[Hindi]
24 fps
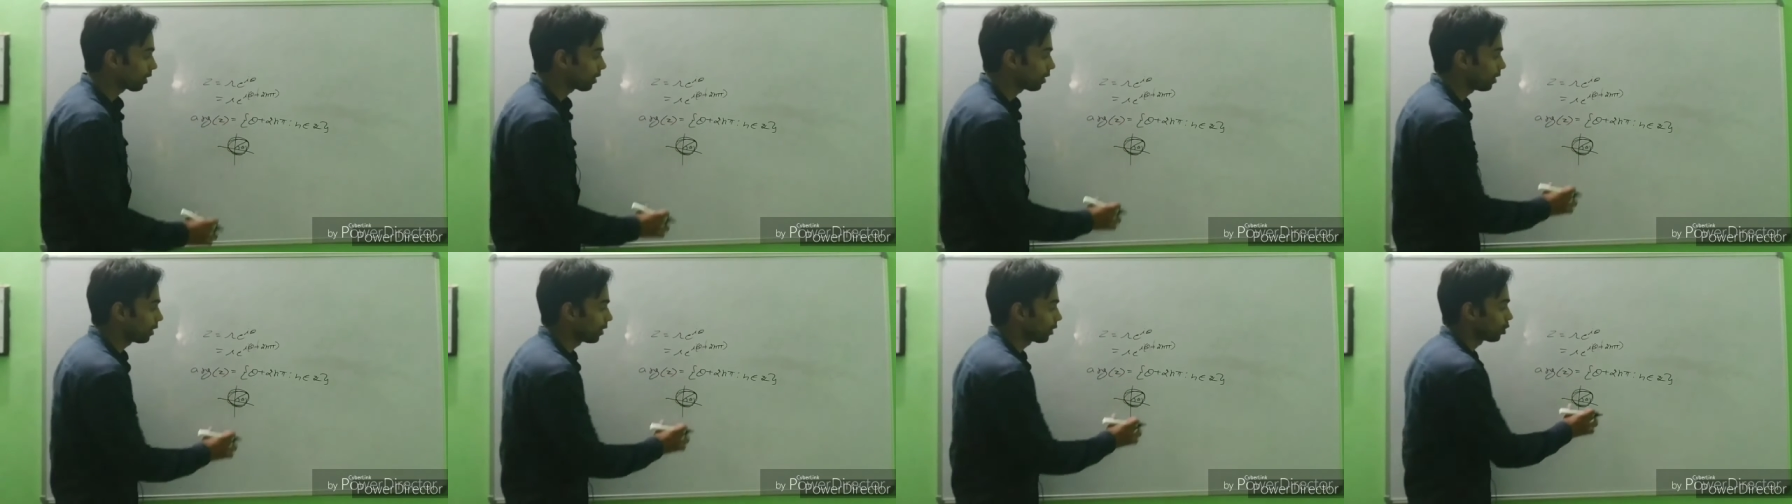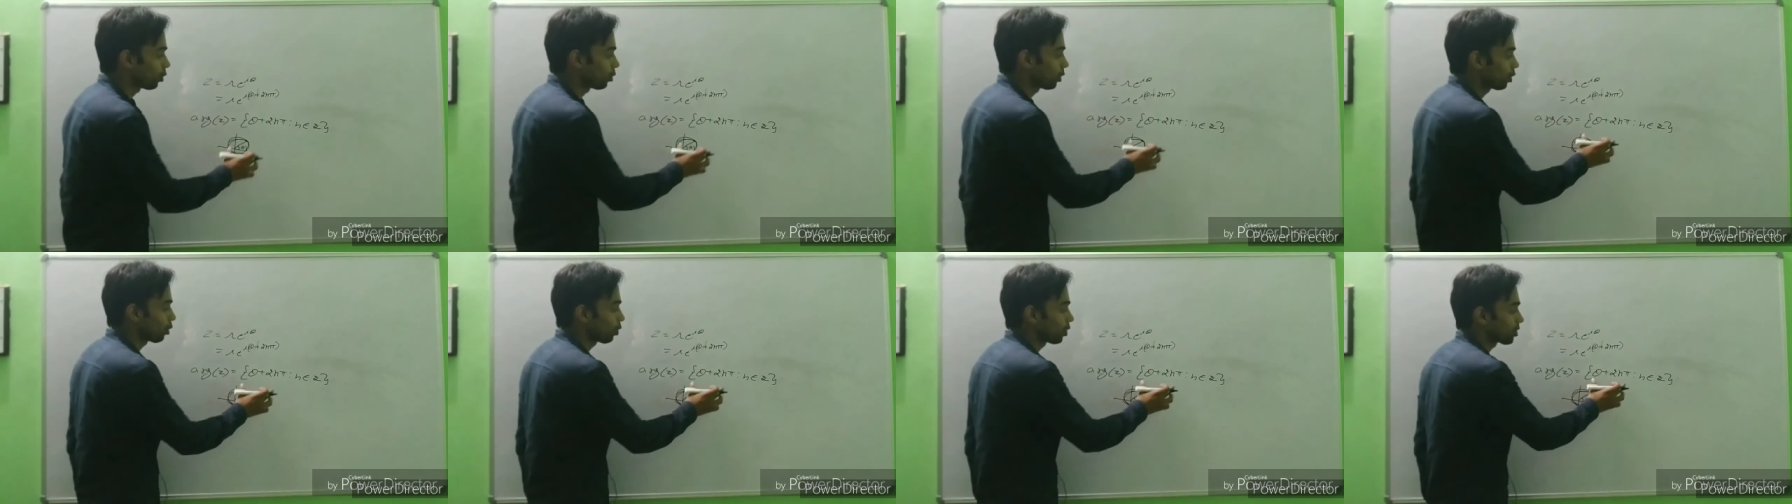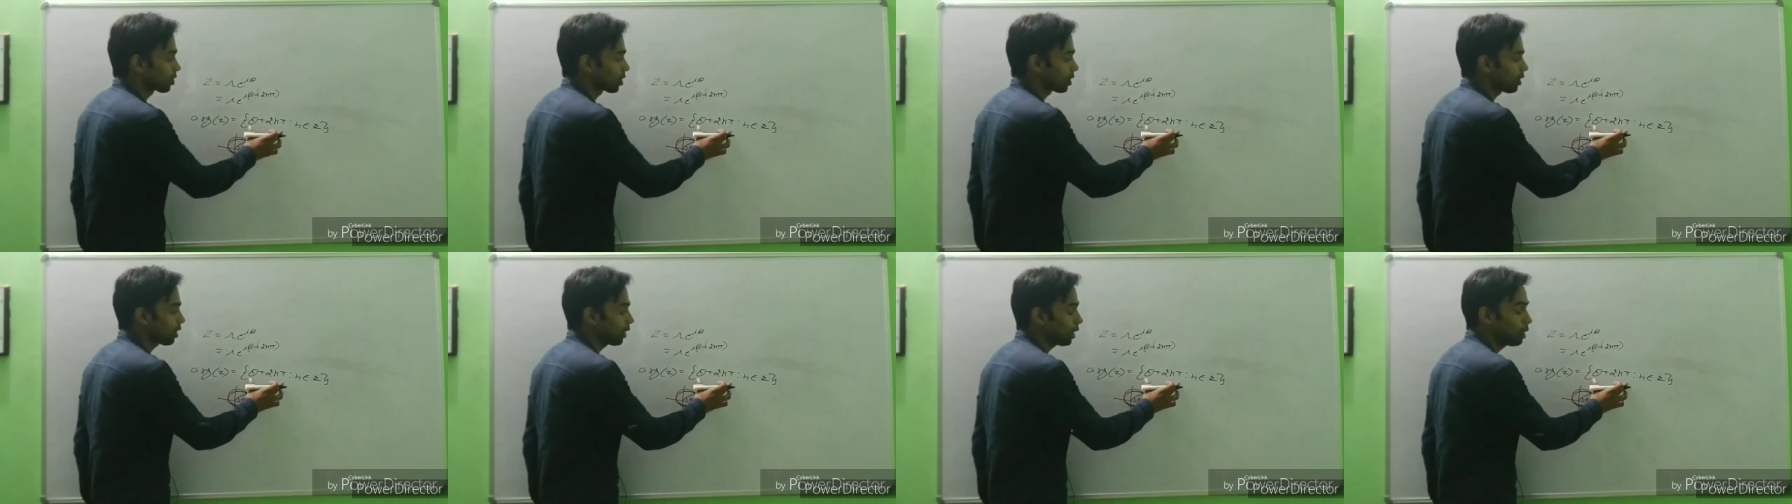कार्डिनलिटी
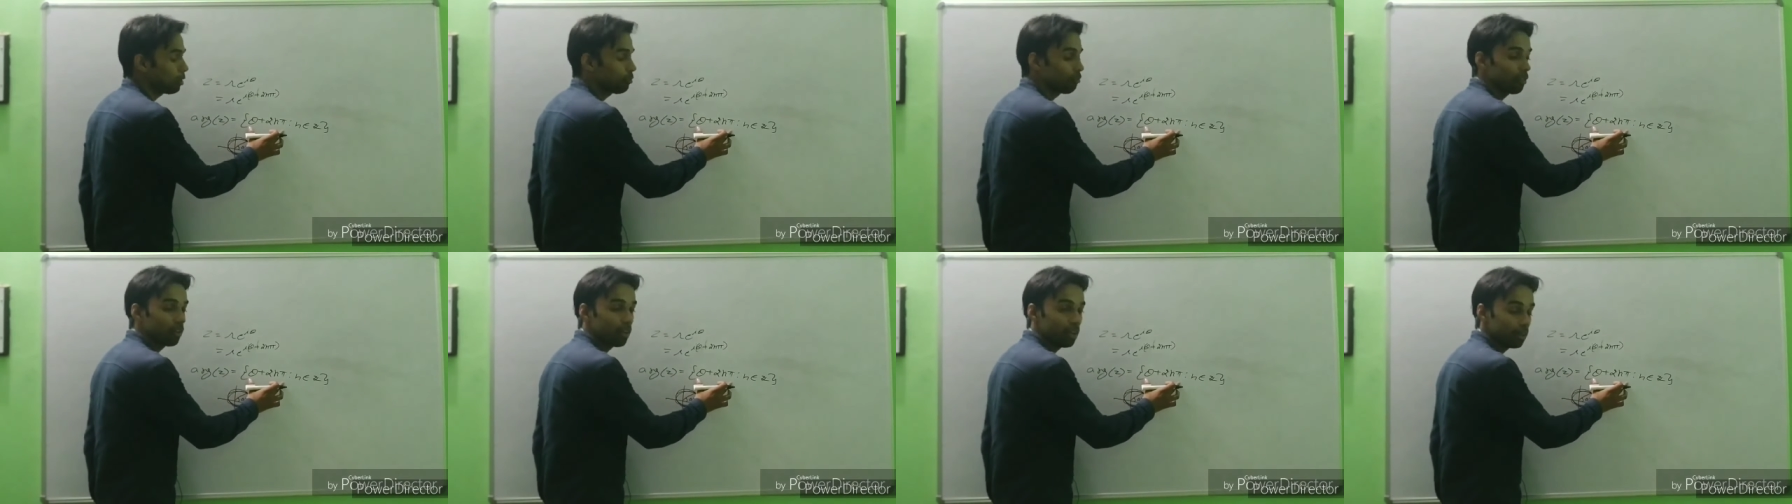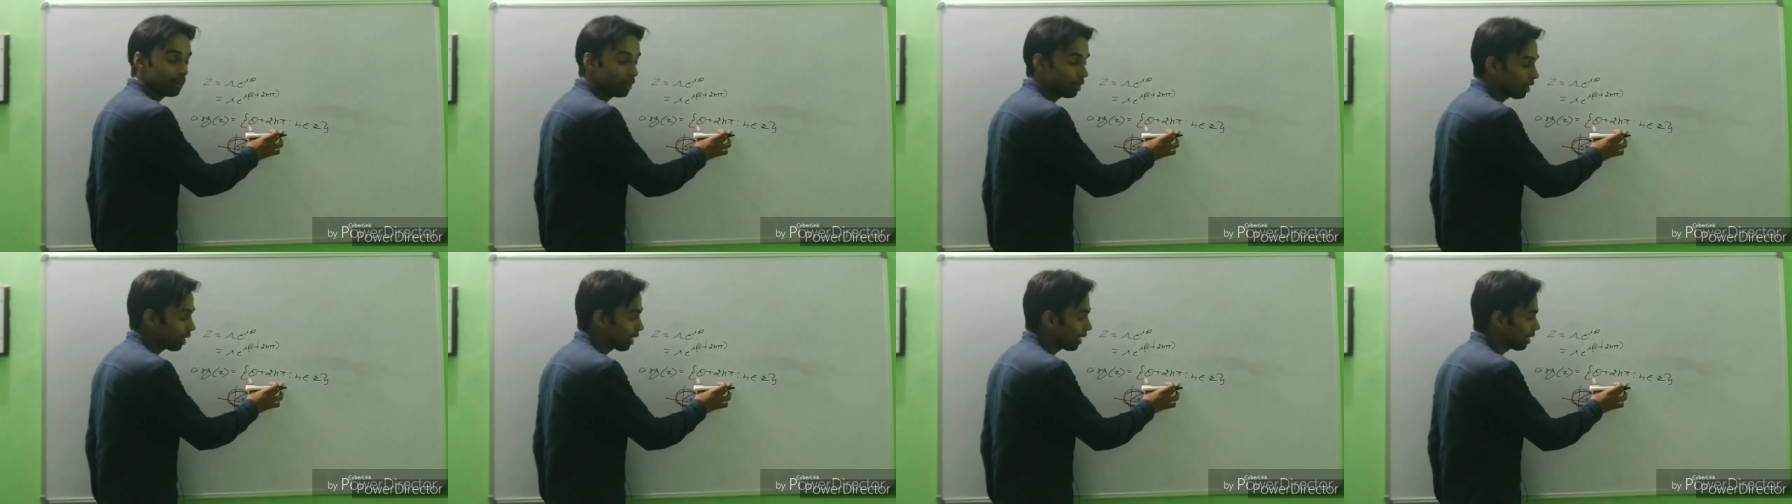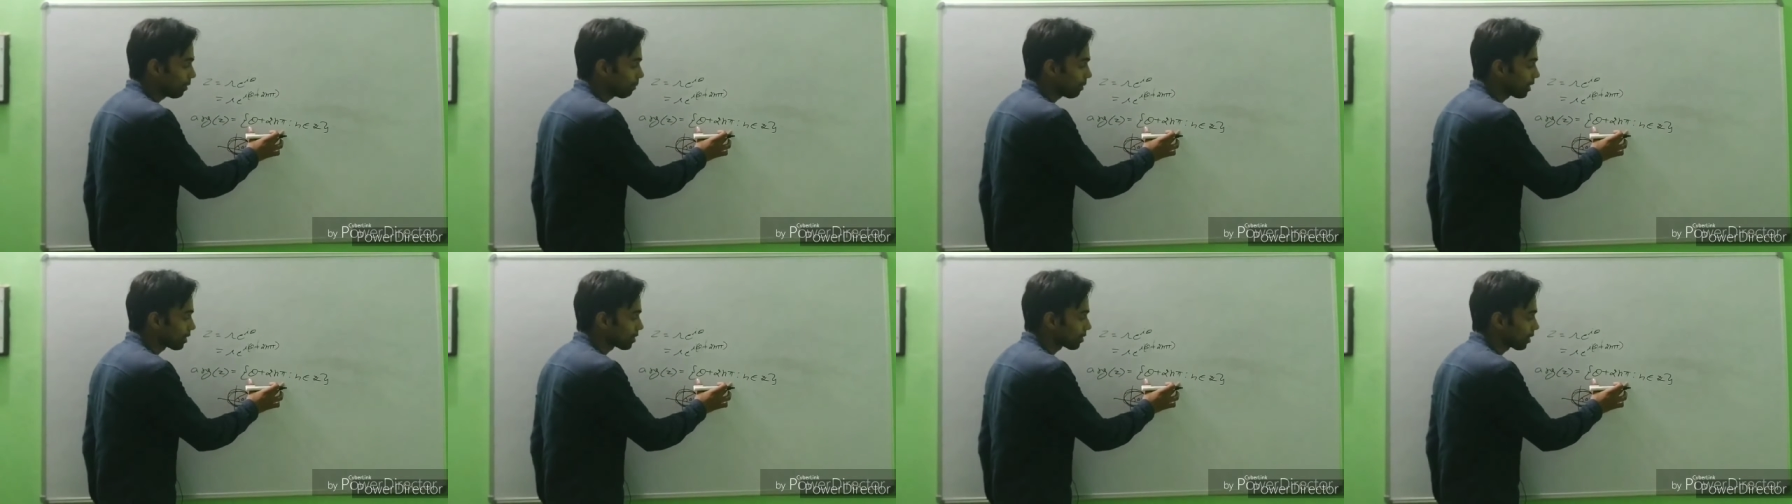इसके अंदर इनफाइनाइट
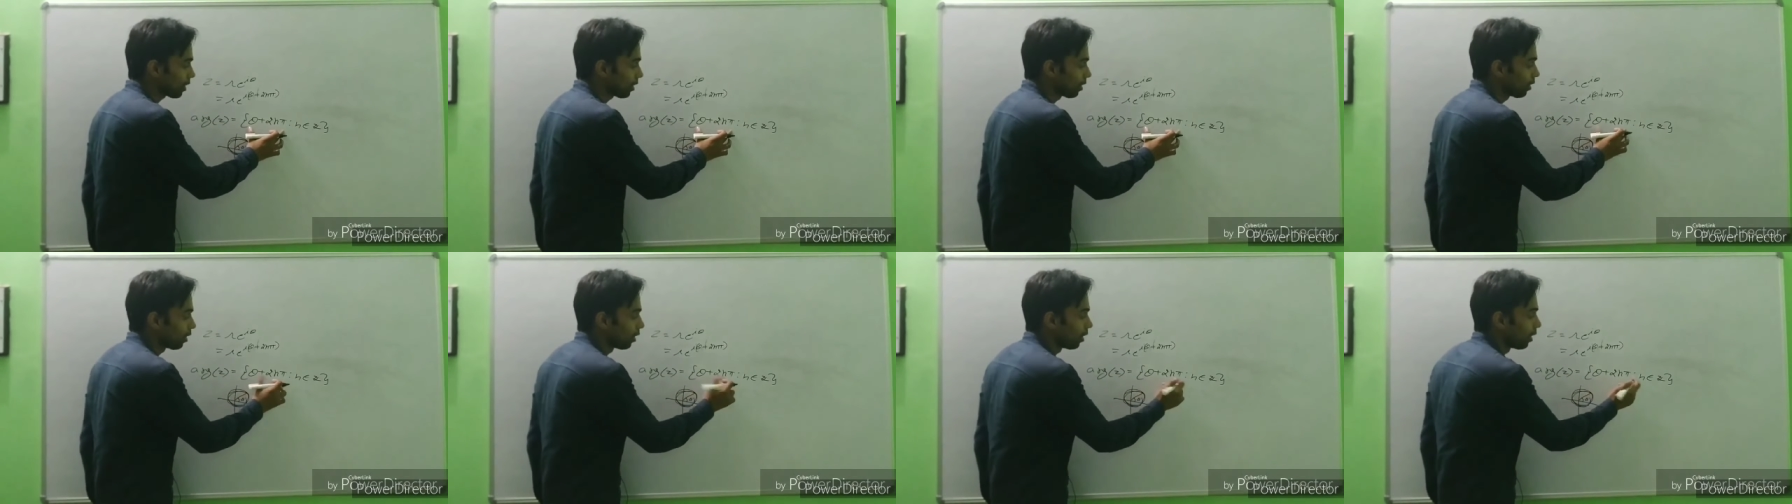एलिमेंट्स